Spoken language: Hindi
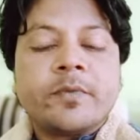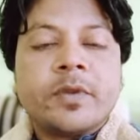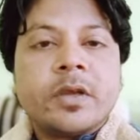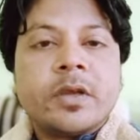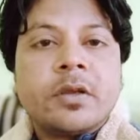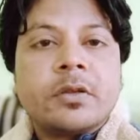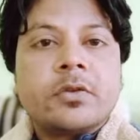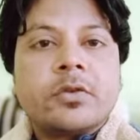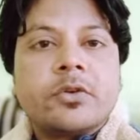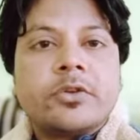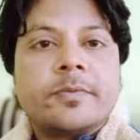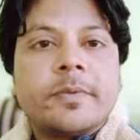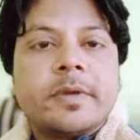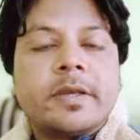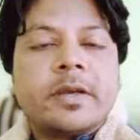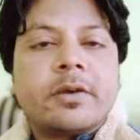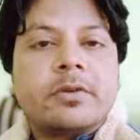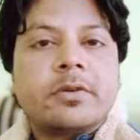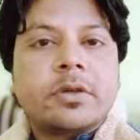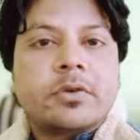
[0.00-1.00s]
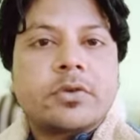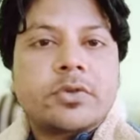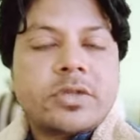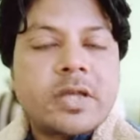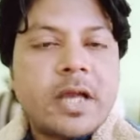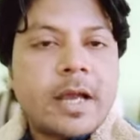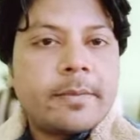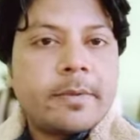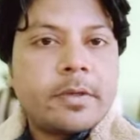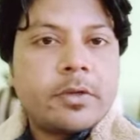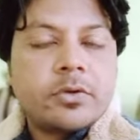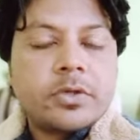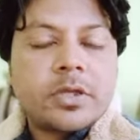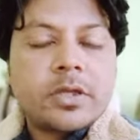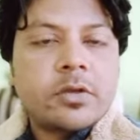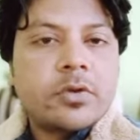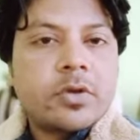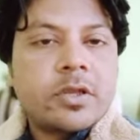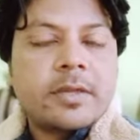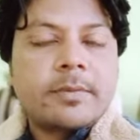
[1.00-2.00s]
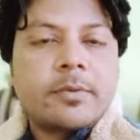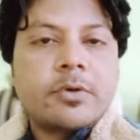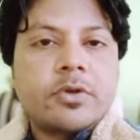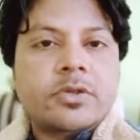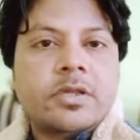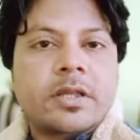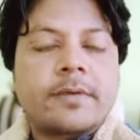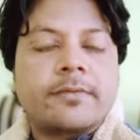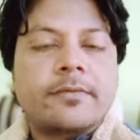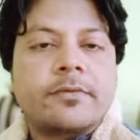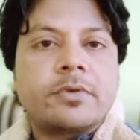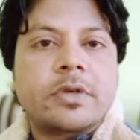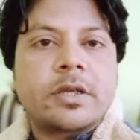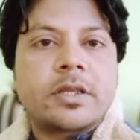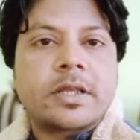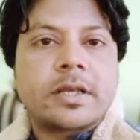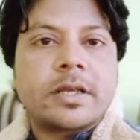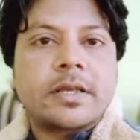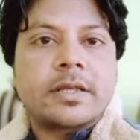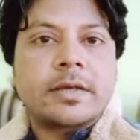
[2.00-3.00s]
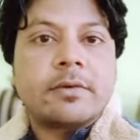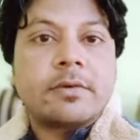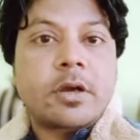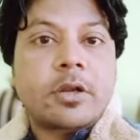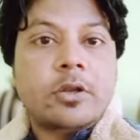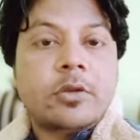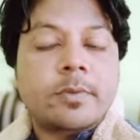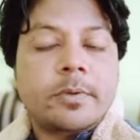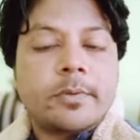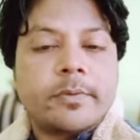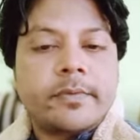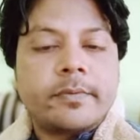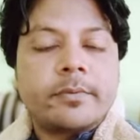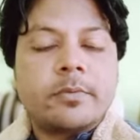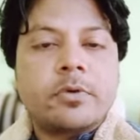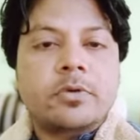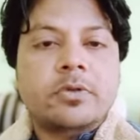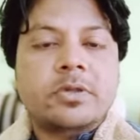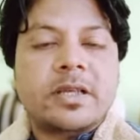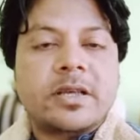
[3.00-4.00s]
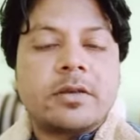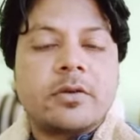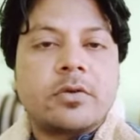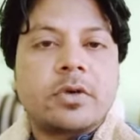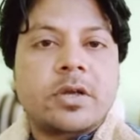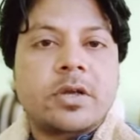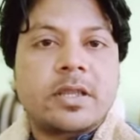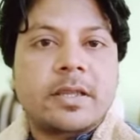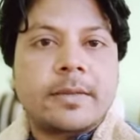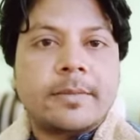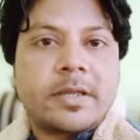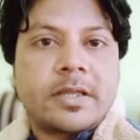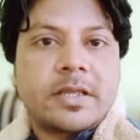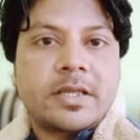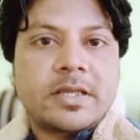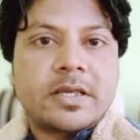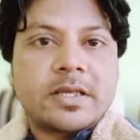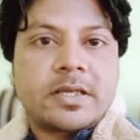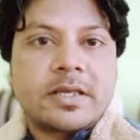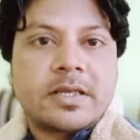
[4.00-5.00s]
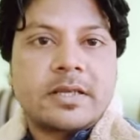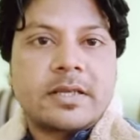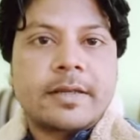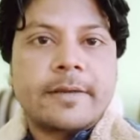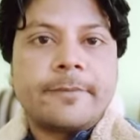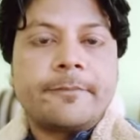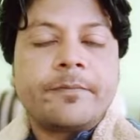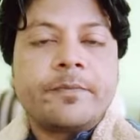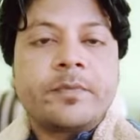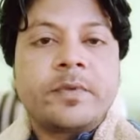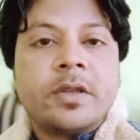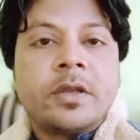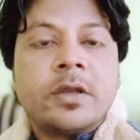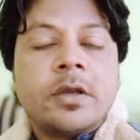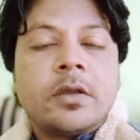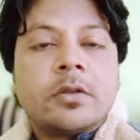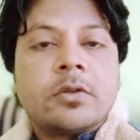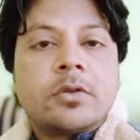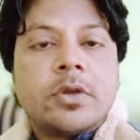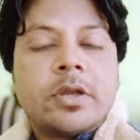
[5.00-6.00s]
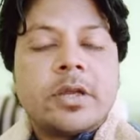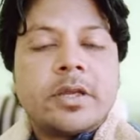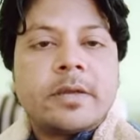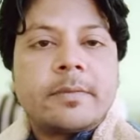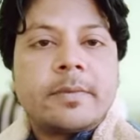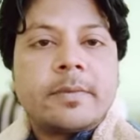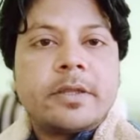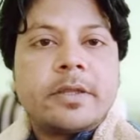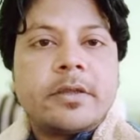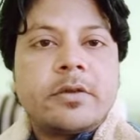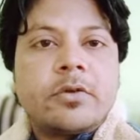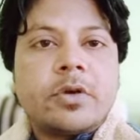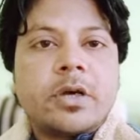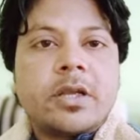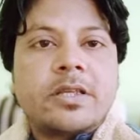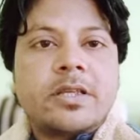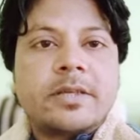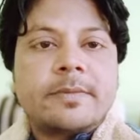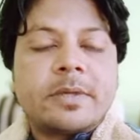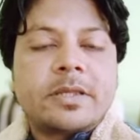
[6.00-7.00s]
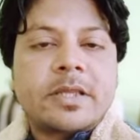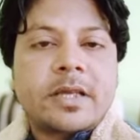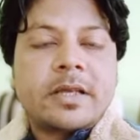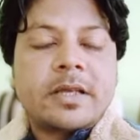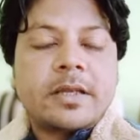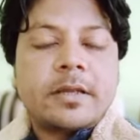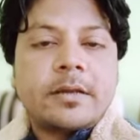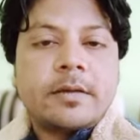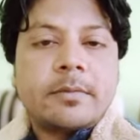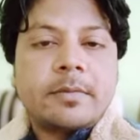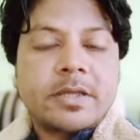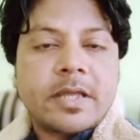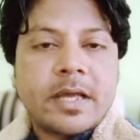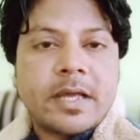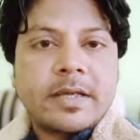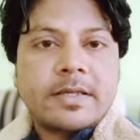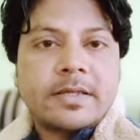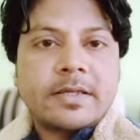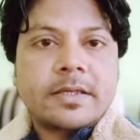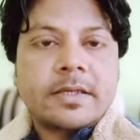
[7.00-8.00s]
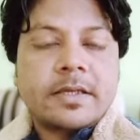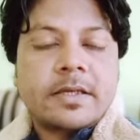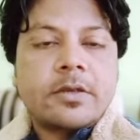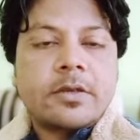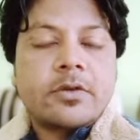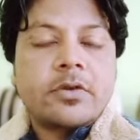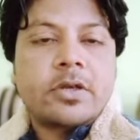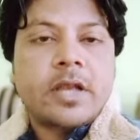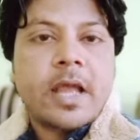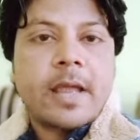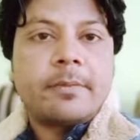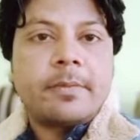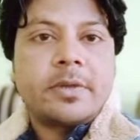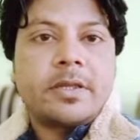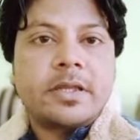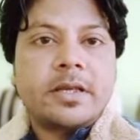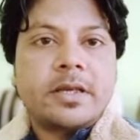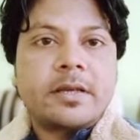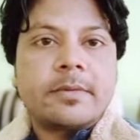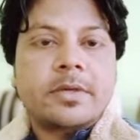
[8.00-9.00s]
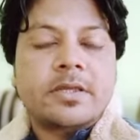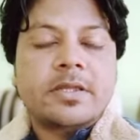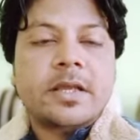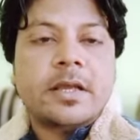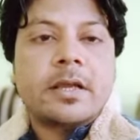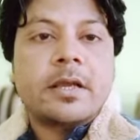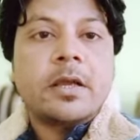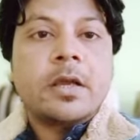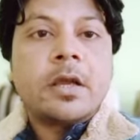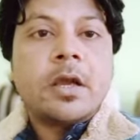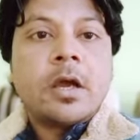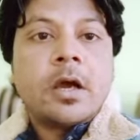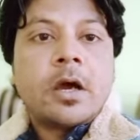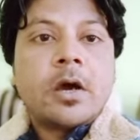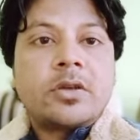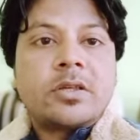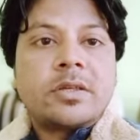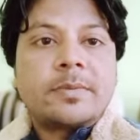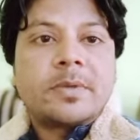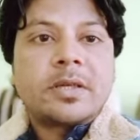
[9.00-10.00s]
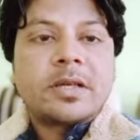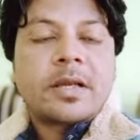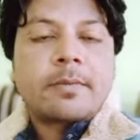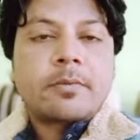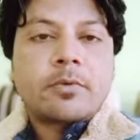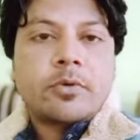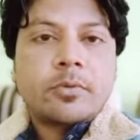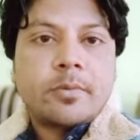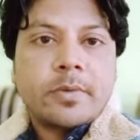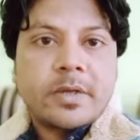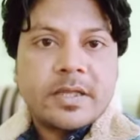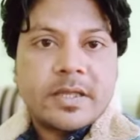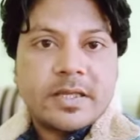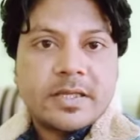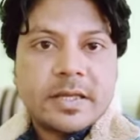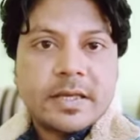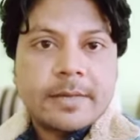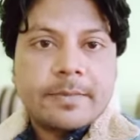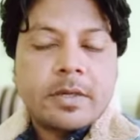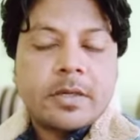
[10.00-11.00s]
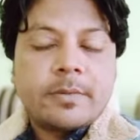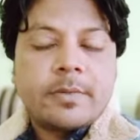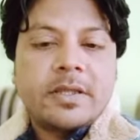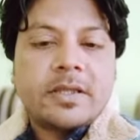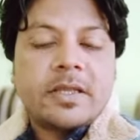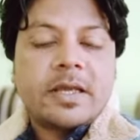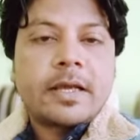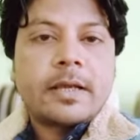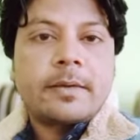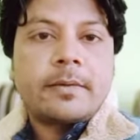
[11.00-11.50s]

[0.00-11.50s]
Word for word: तो इसमें क्या होता है कुछ काम नहीं होता क्योंकि ऐसा बहुत सारा फ़ोन आता रहता है व्हाट्सअप पे भी बहुत सारे लोग ऐसा मैसेज करते रहते हैं तो एक एक बंदे को हर चीज़ बताने बता नहीं सकते क्योंकि टाइम भी इतना नहीं बचता है और जब तक आपको मैसेज का रिप्लाई मिलता है